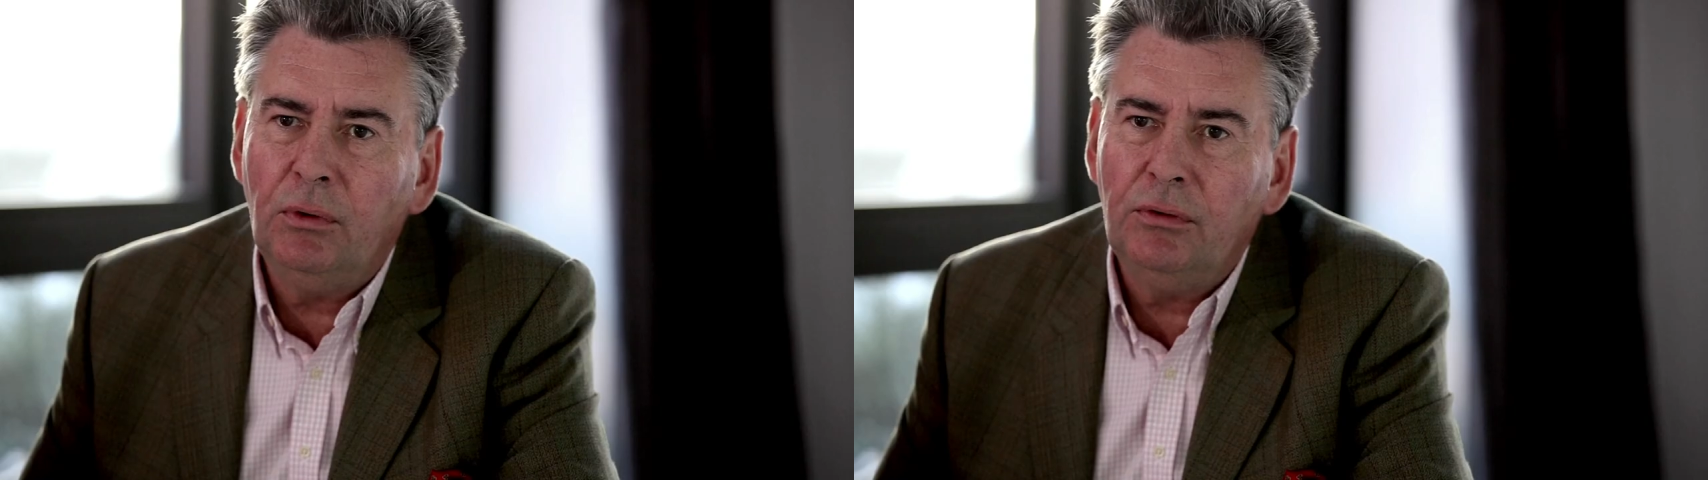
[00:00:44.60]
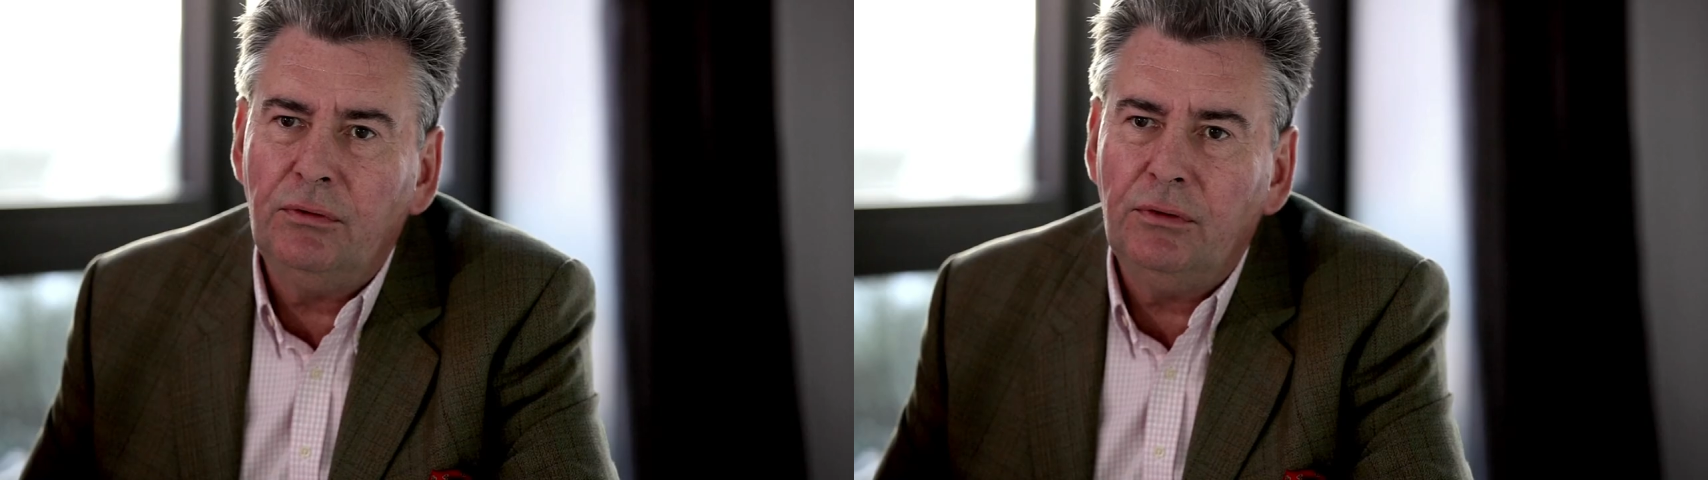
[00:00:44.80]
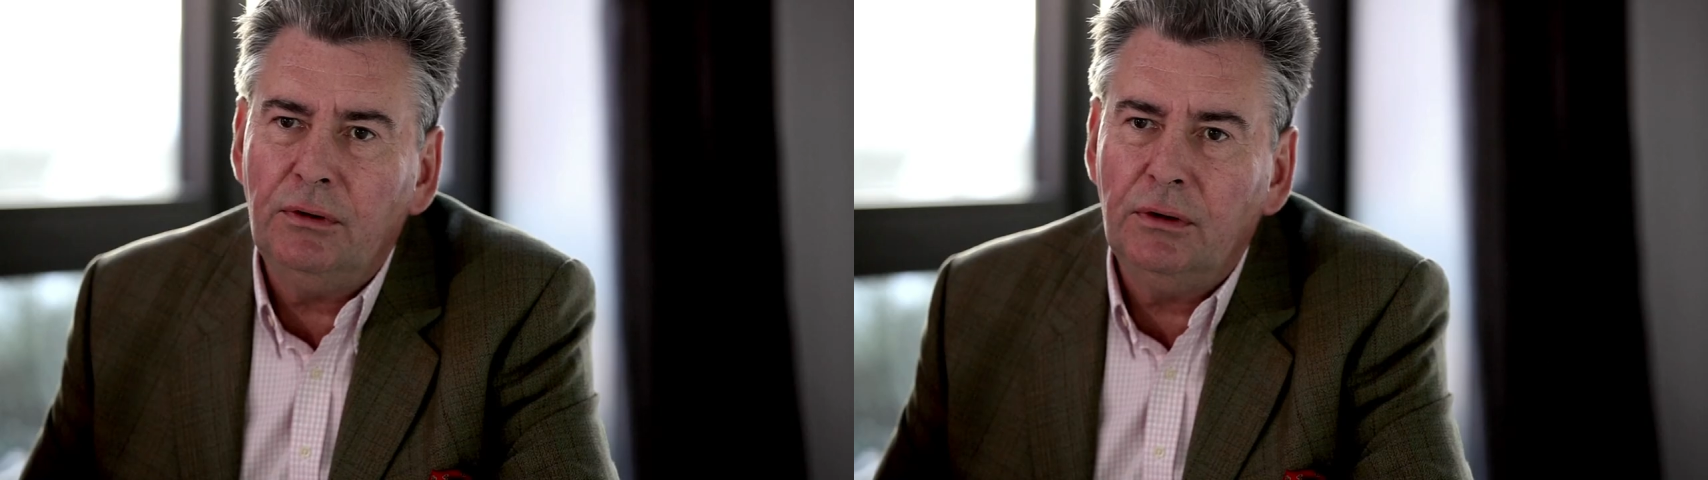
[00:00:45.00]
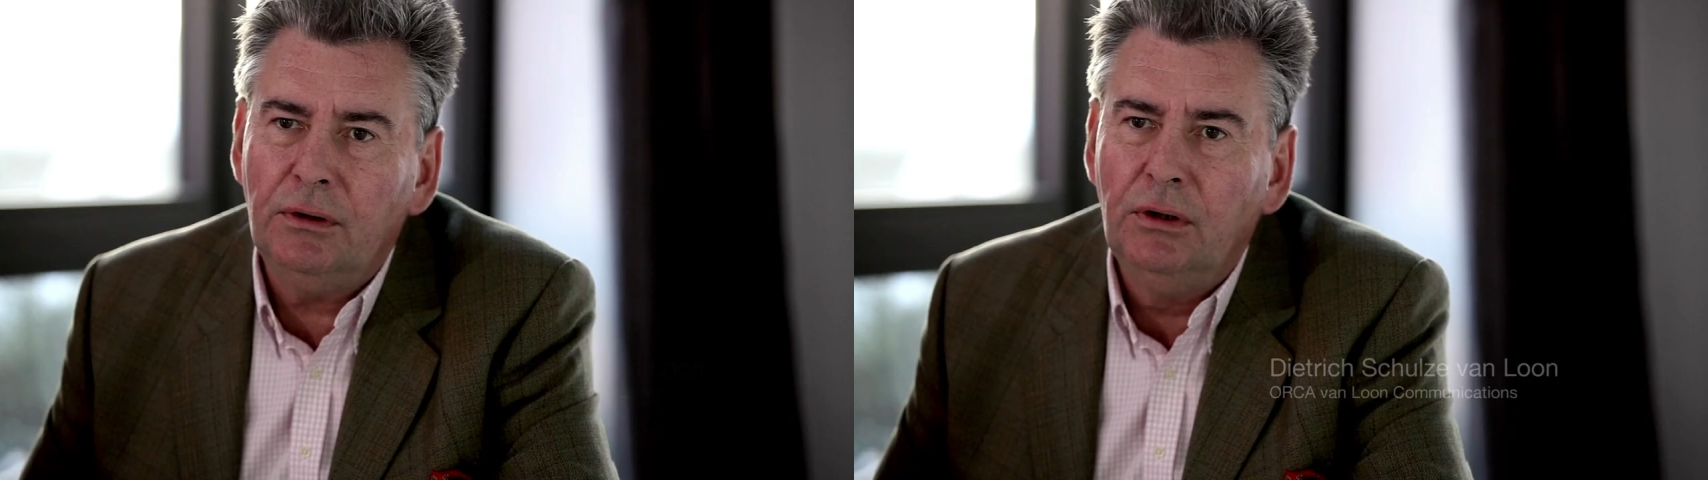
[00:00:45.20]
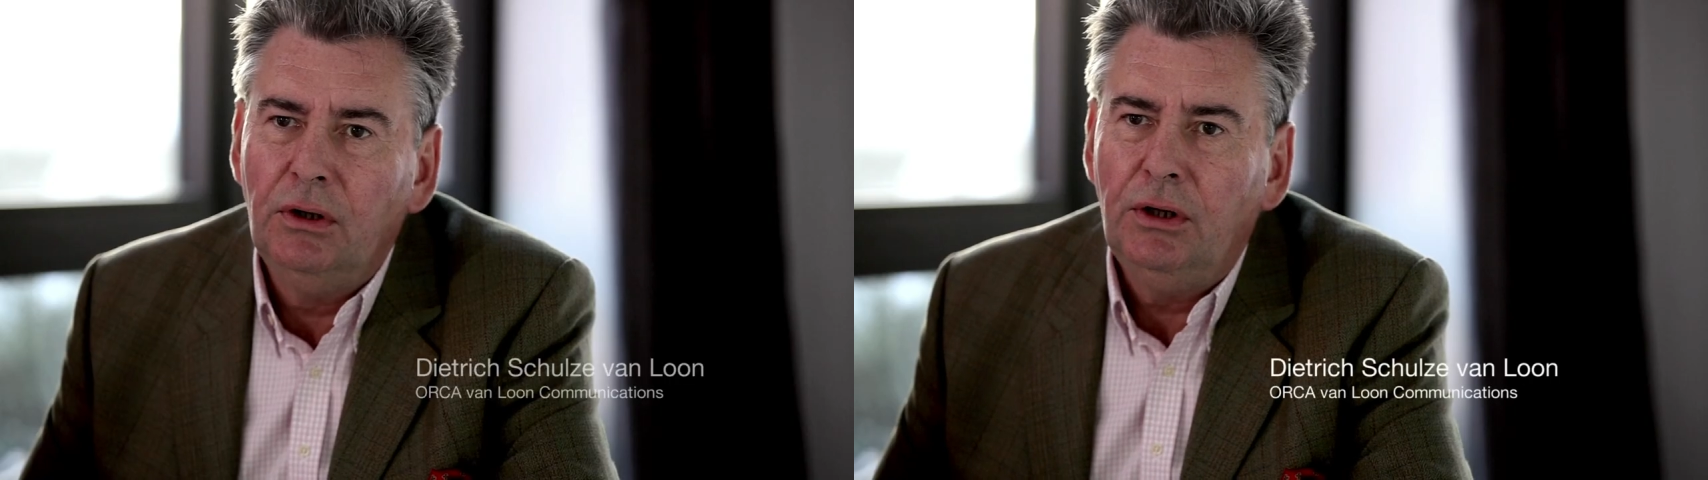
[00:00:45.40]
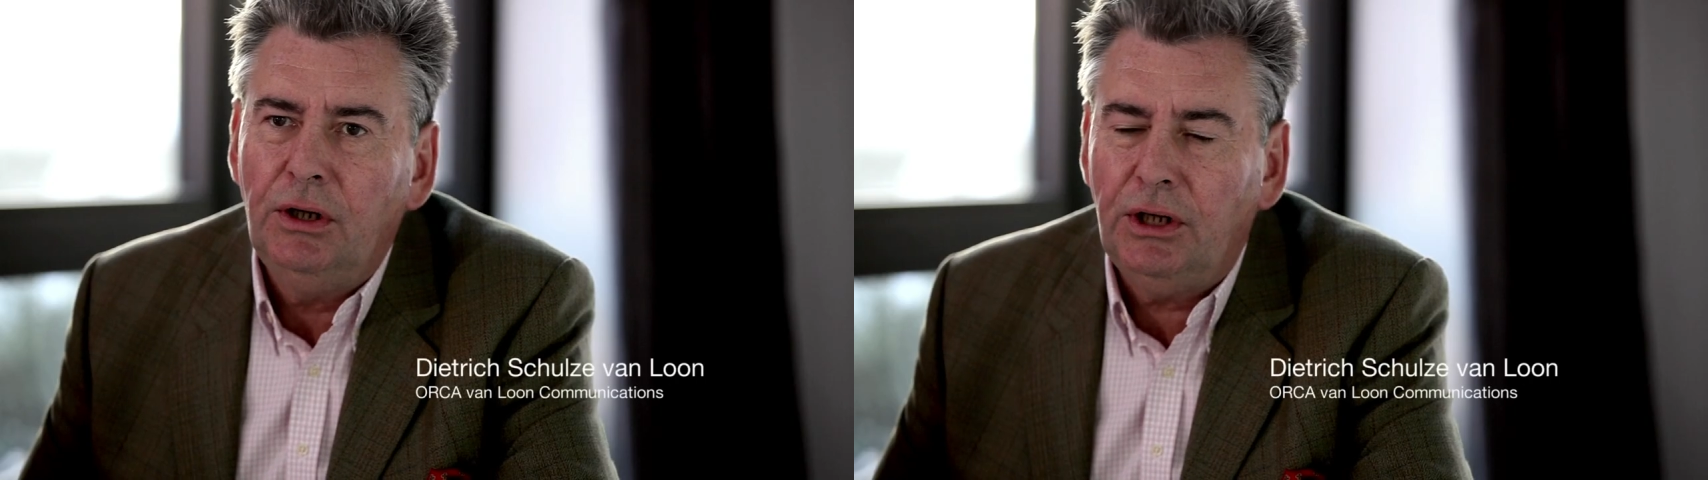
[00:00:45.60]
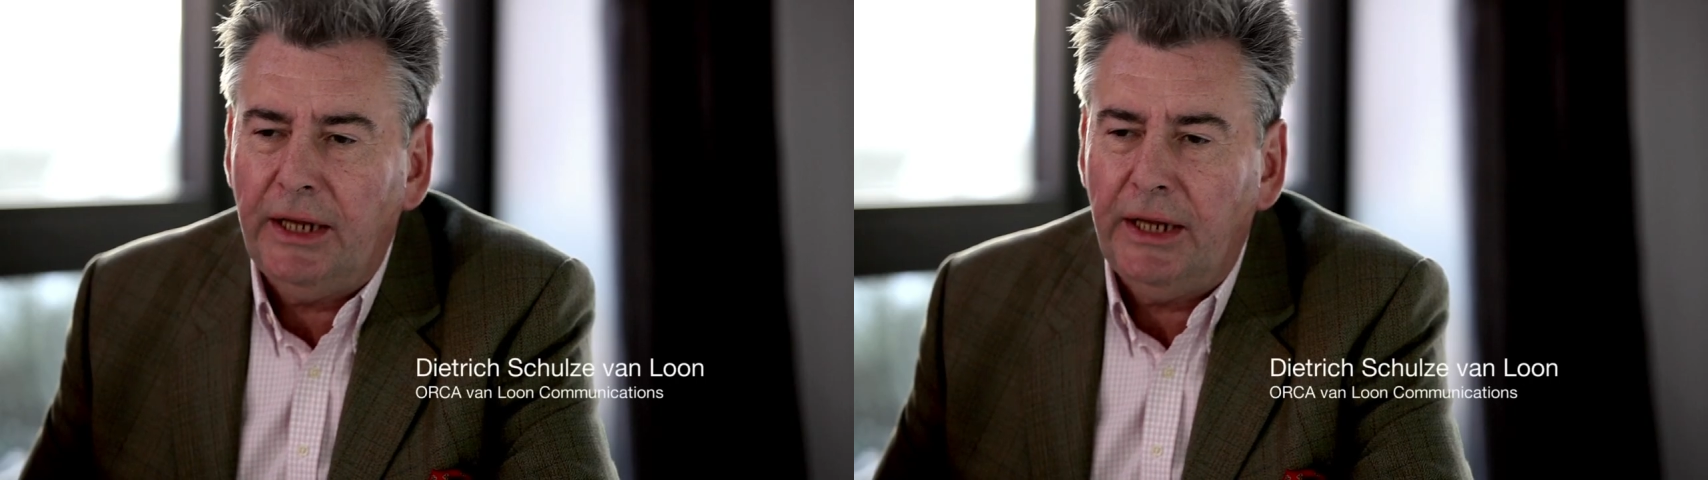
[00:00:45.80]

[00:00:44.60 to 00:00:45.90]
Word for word: und äh, ich